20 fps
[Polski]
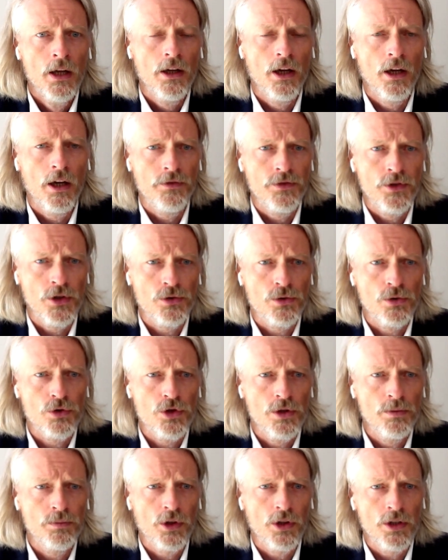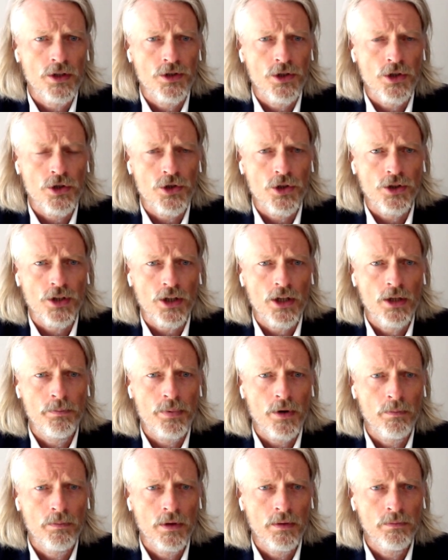E, w związku z czym to jest jeszcze taki
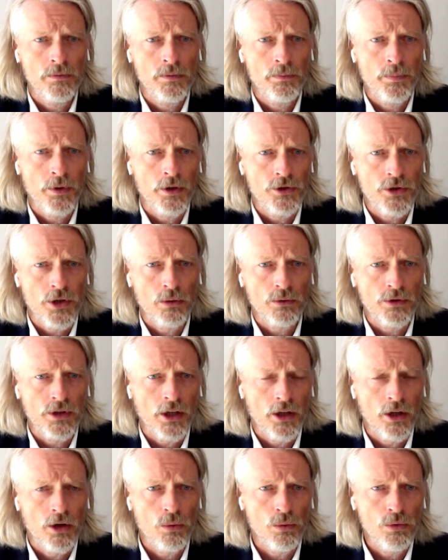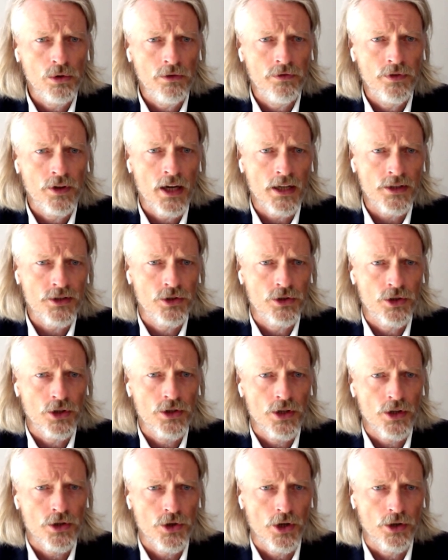problem, bym powiedział, takiej unifikacji
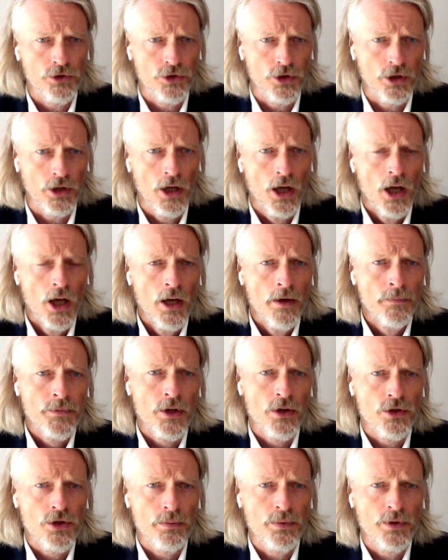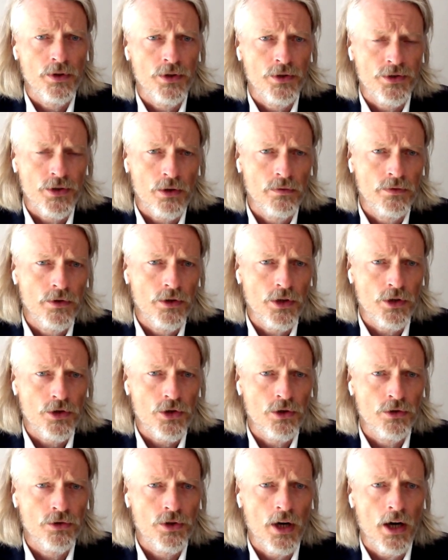tych narzędzi, żeby zarówno nasz
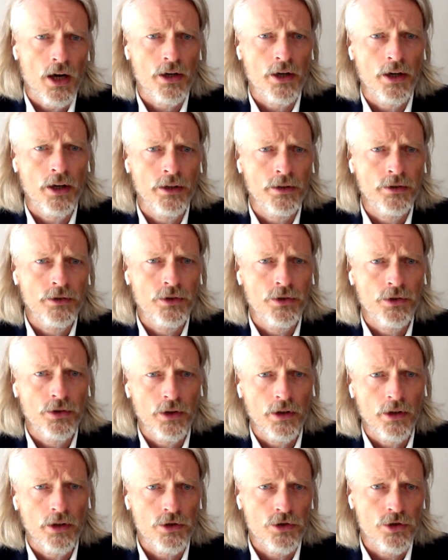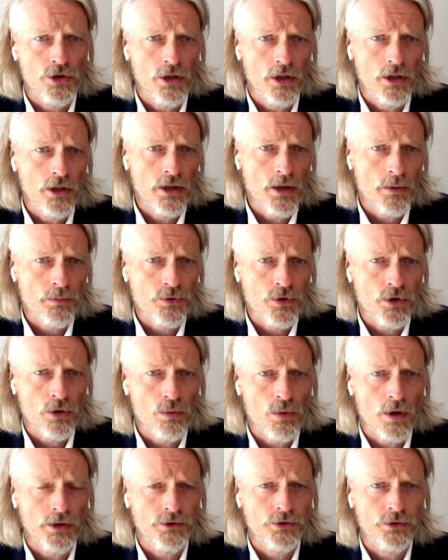kontrahent, e, czyli na
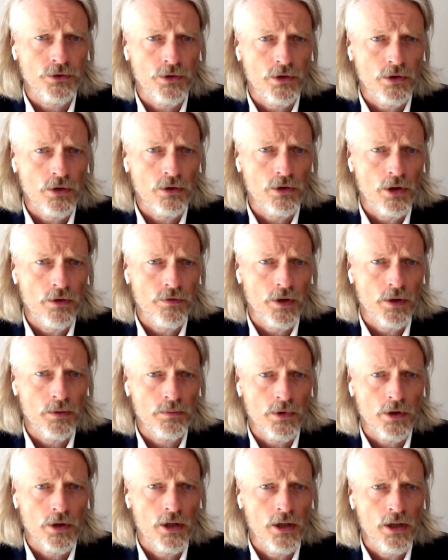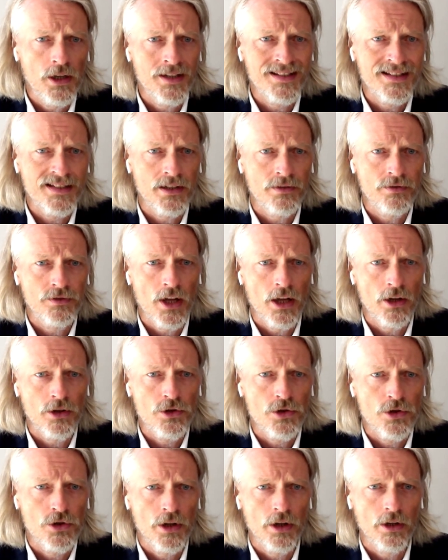przykład, e, no nie wiem, klient
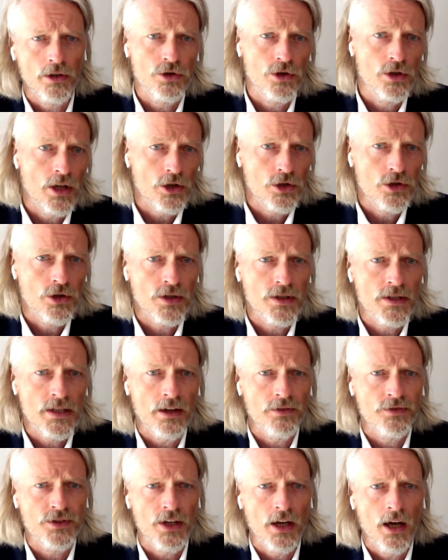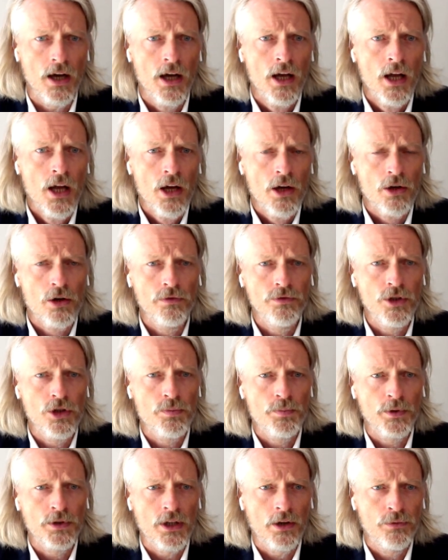zewnętrzny, czy nasz dostawca, również
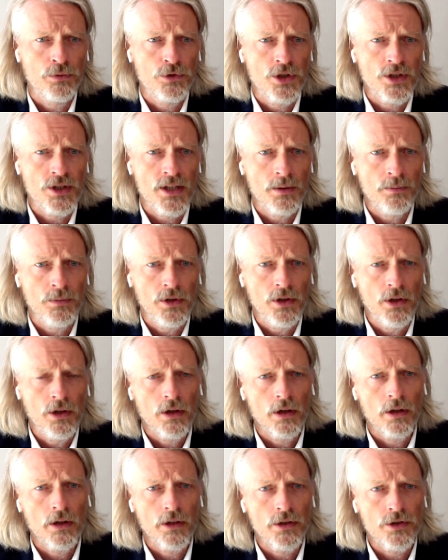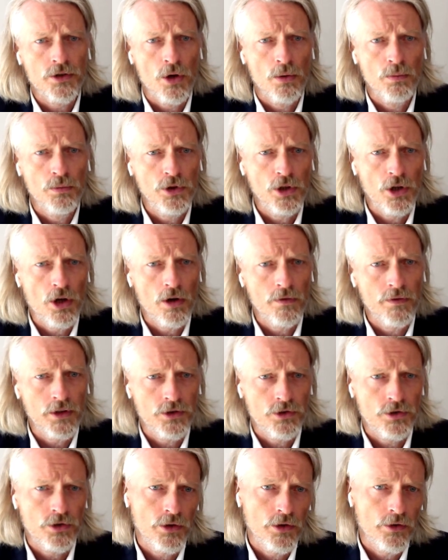potrafił się z nami
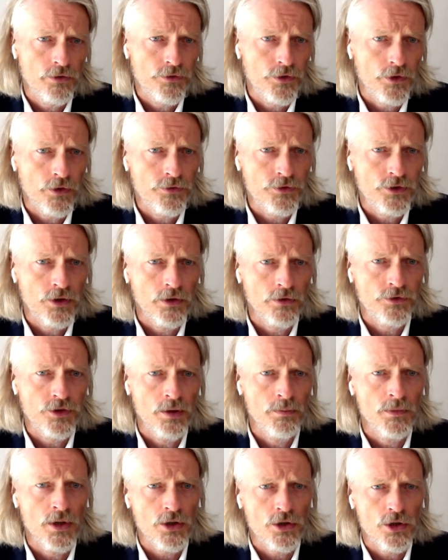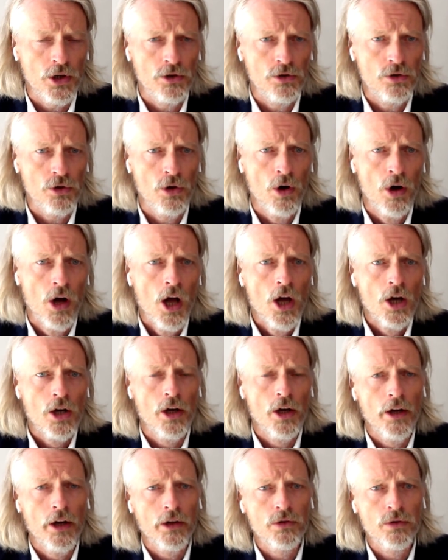skomunikować w, w, w, tym narzędziu,
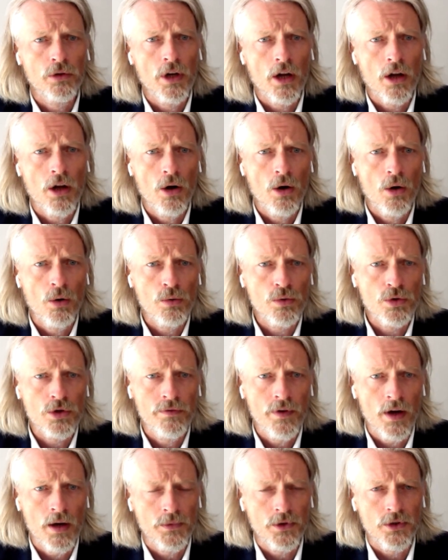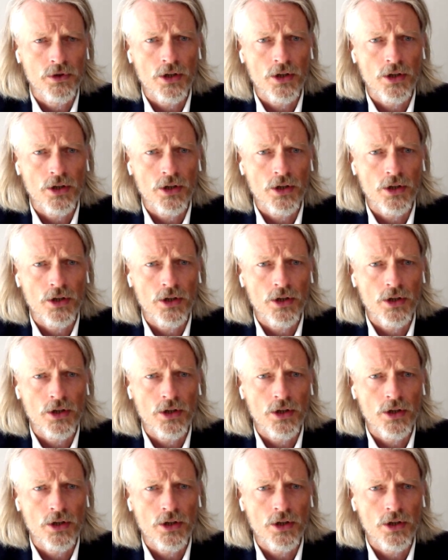którego używamy.